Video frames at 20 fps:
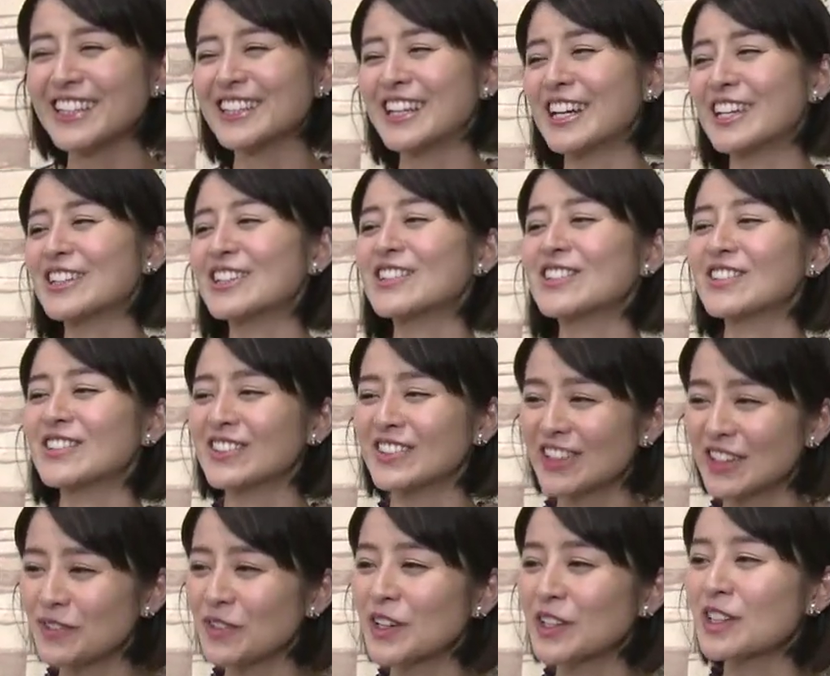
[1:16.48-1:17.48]
なるほど
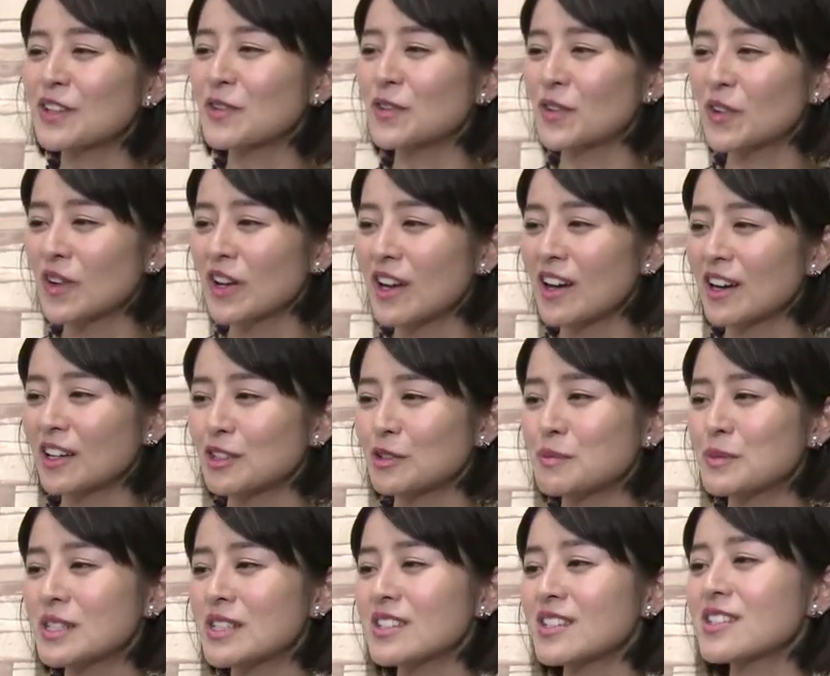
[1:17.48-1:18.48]
ねまあでもあの
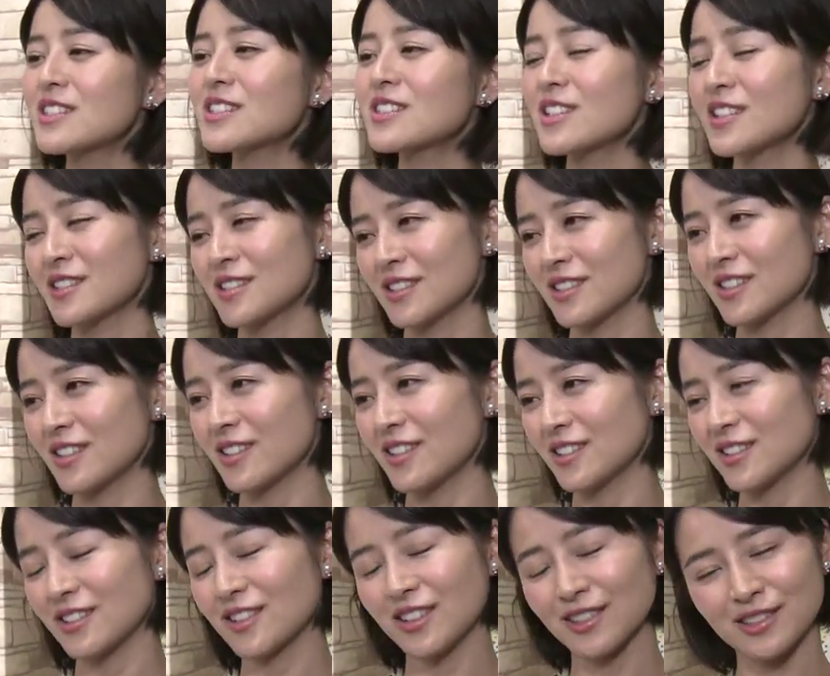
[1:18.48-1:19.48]
ビジネスチャンスが
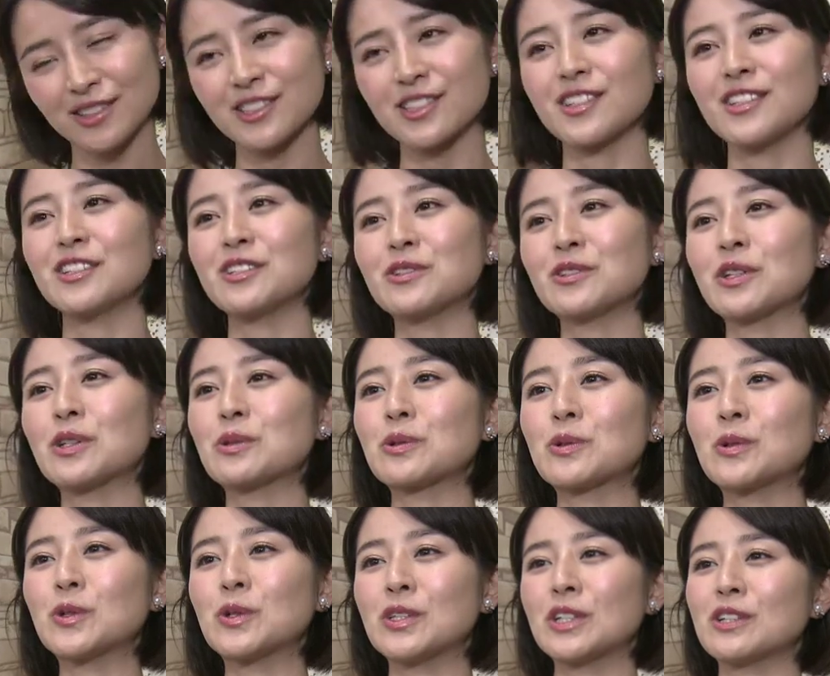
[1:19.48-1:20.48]
たくさんいろんなと
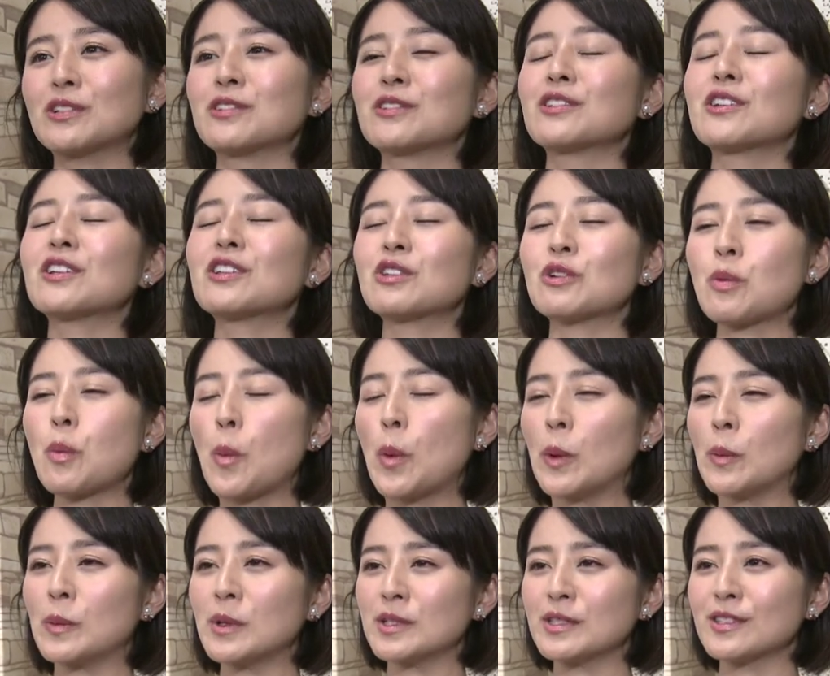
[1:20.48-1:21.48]
ころにあるなって思
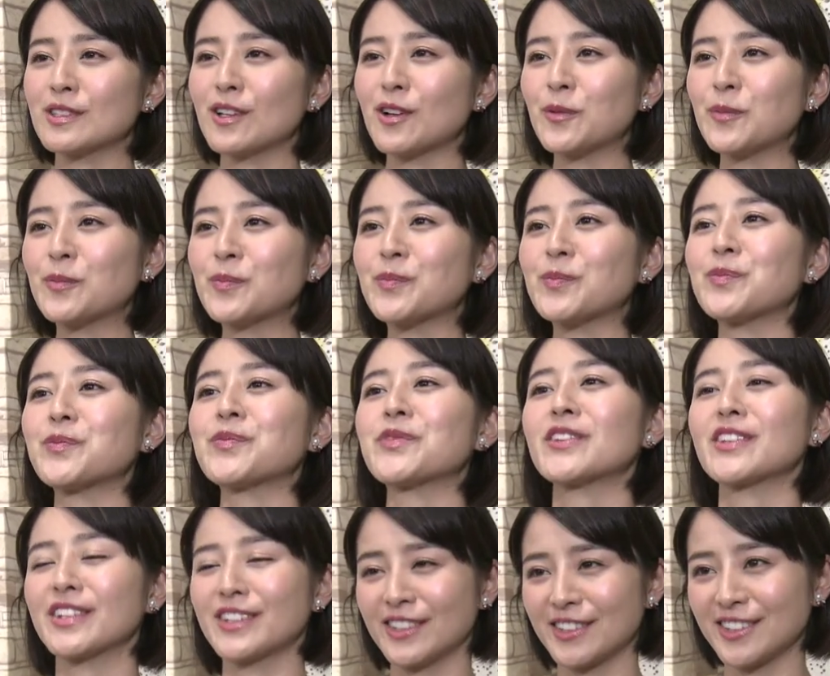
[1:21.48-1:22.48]
いました
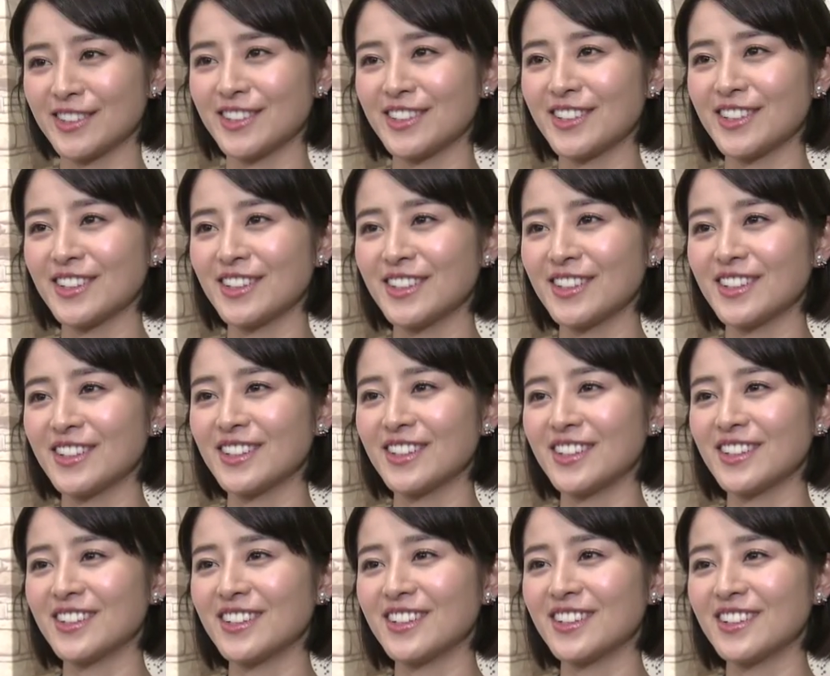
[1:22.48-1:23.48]
来週は
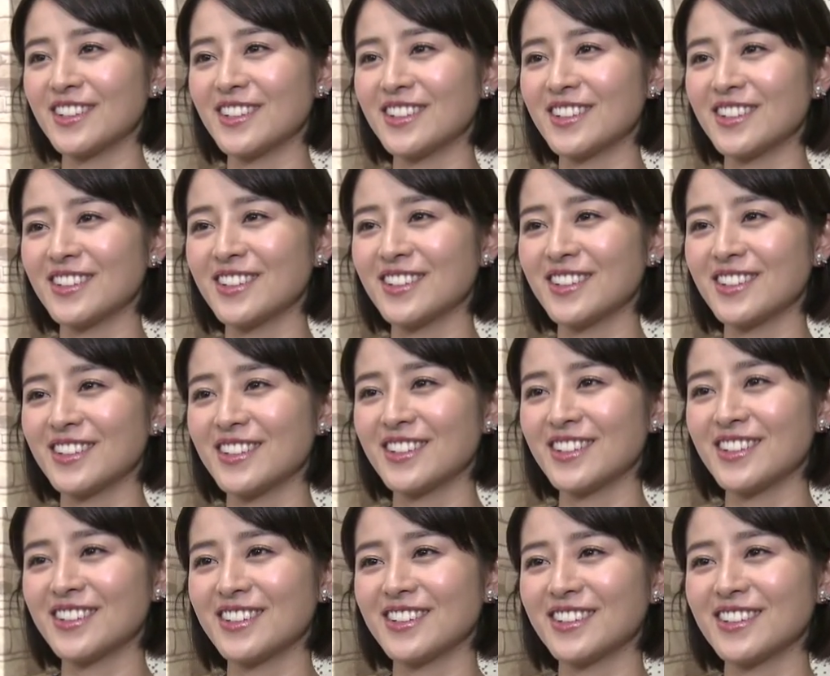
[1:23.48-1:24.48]
海を出て陸
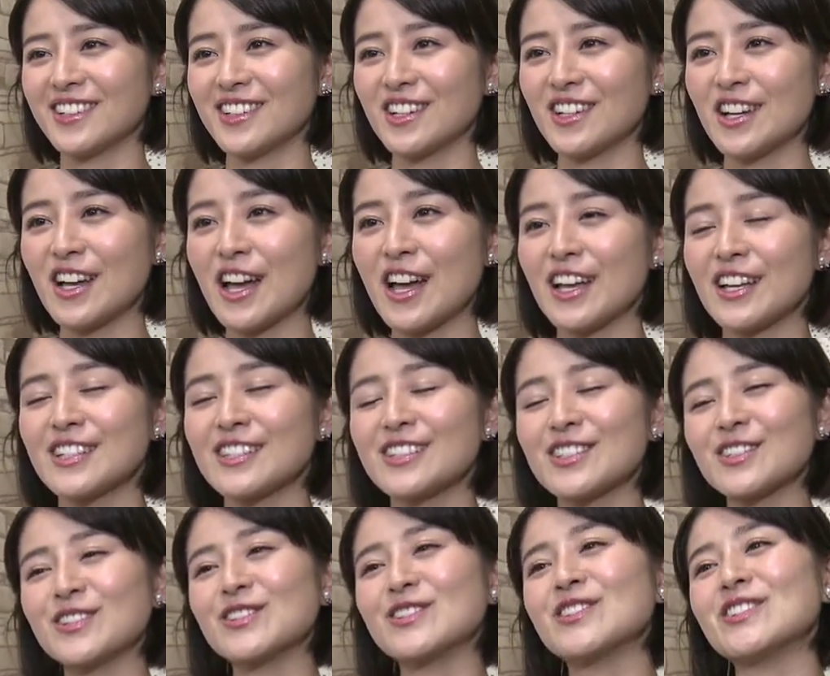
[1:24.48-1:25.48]
の酪農ですか
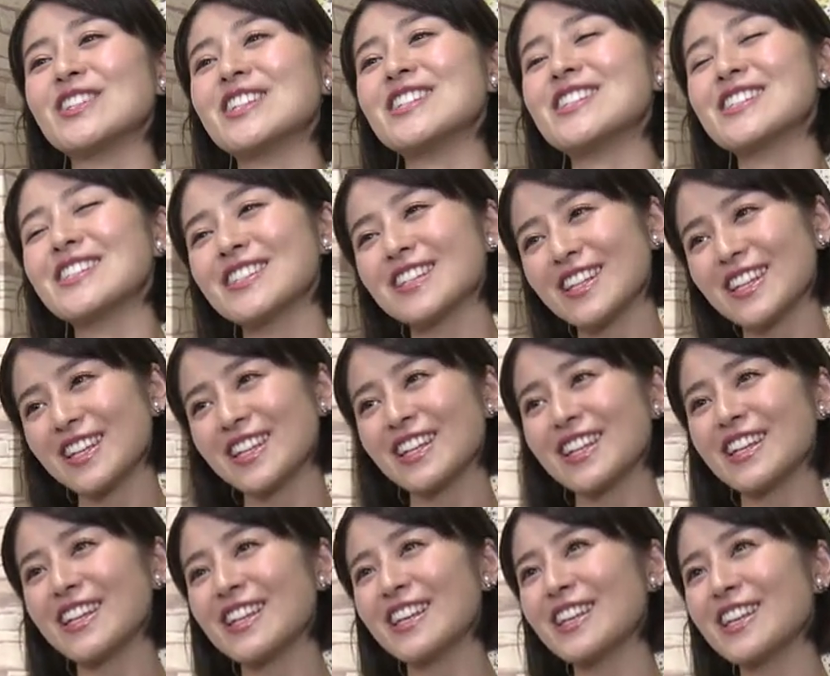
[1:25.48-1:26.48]
そうです
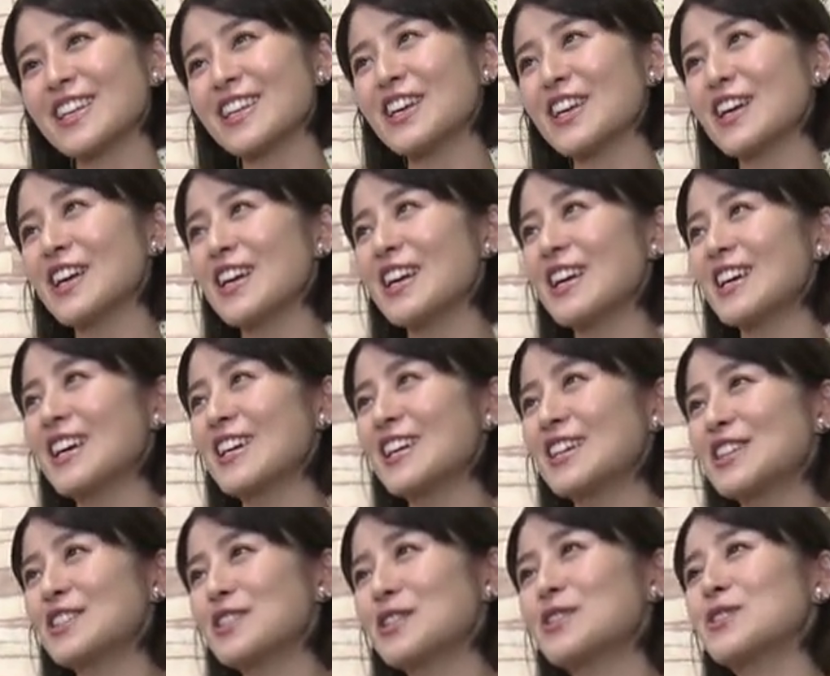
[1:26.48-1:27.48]
ね
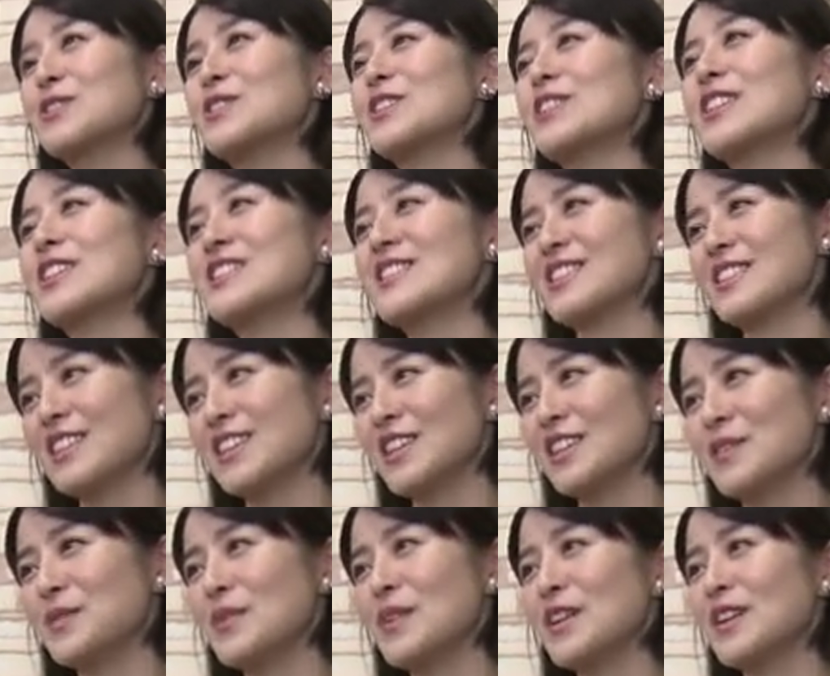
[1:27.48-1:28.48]
そうです
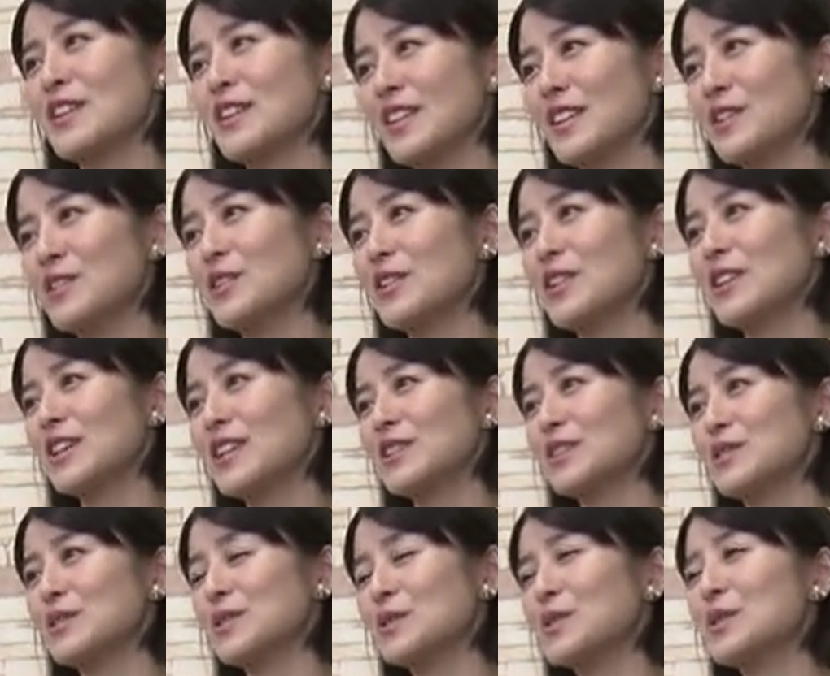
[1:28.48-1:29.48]
ねまあね北海
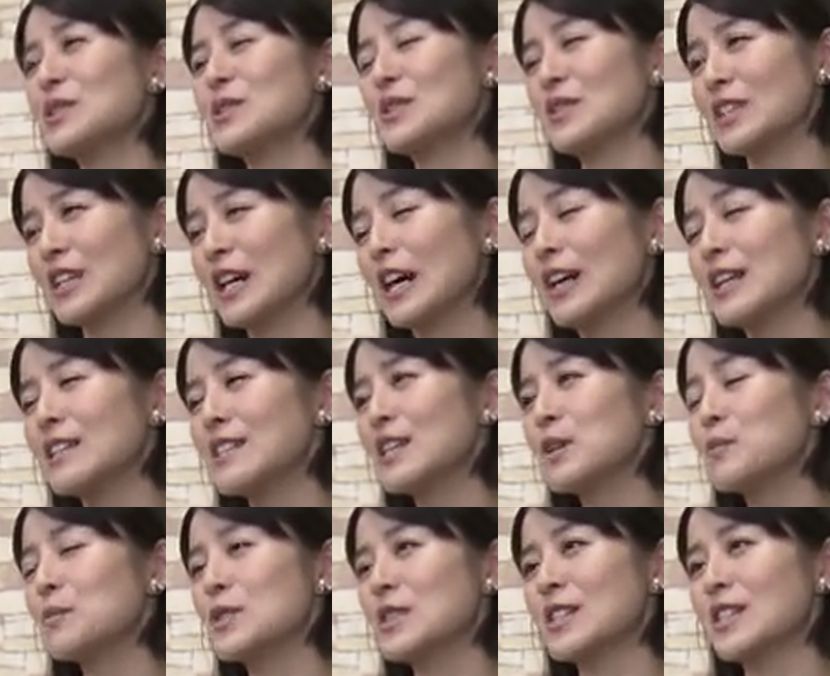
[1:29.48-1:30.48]
道そうですよね海
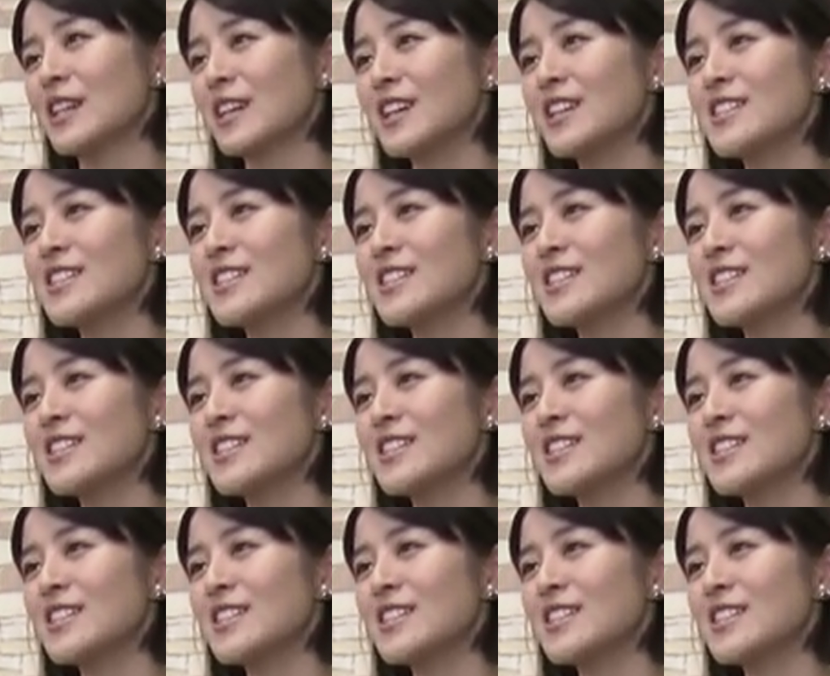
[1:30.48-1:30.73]
産物だ